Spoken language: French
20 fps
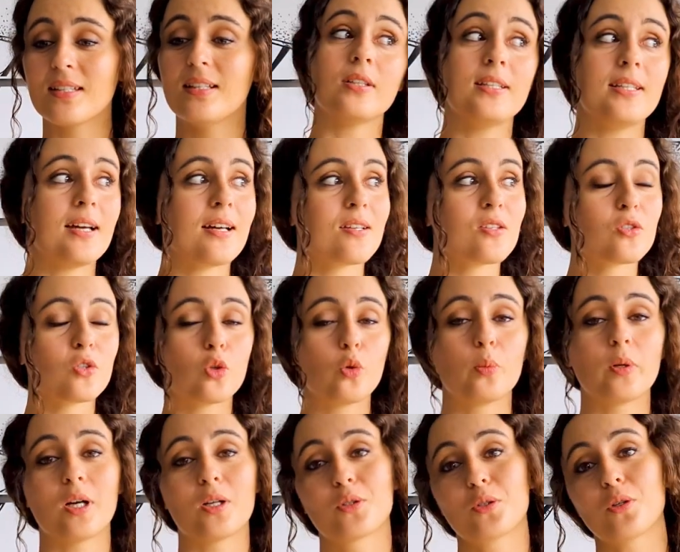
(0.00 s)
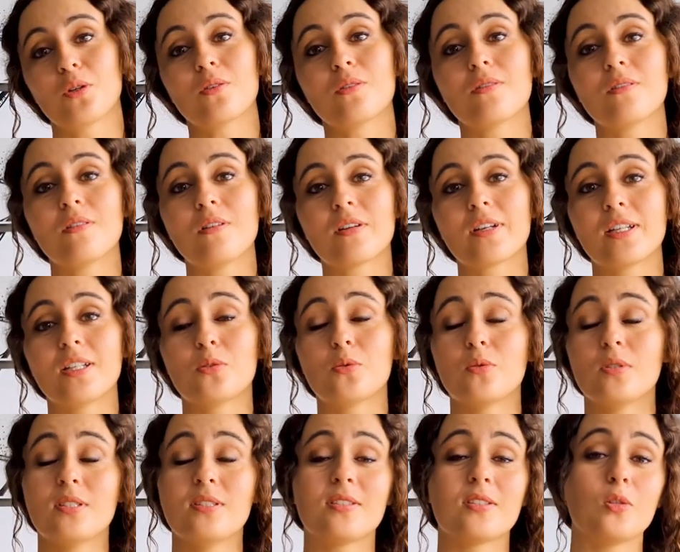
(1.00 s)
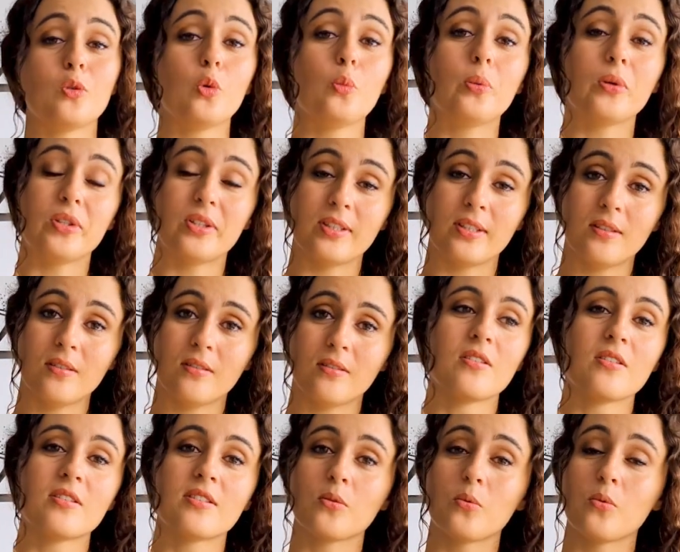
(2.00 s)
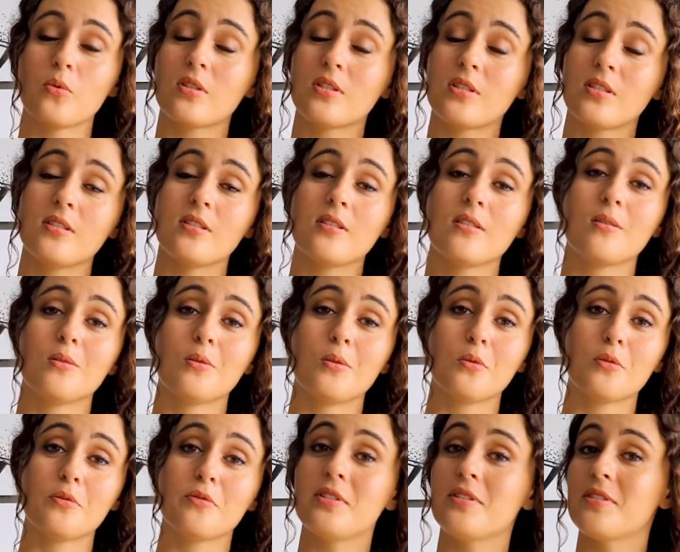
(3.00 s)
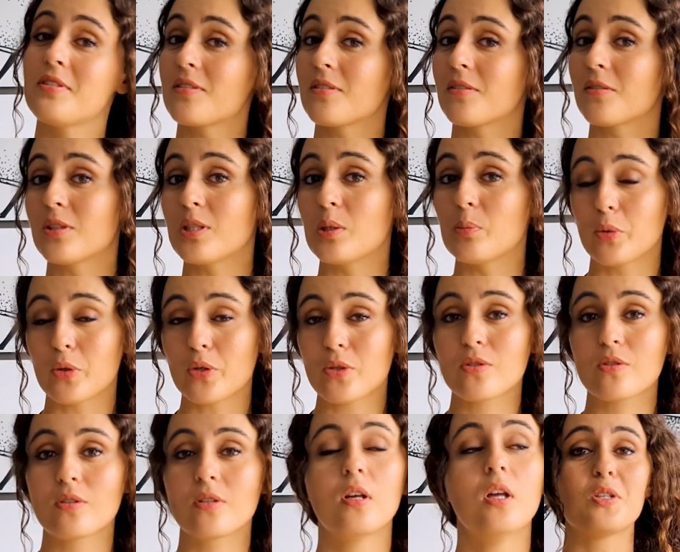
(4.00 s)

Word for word: Il y a un seul opérateur euh, en Calédonie, c'est l'OPT. Euh, c'est aussi euh, l'Office des postes.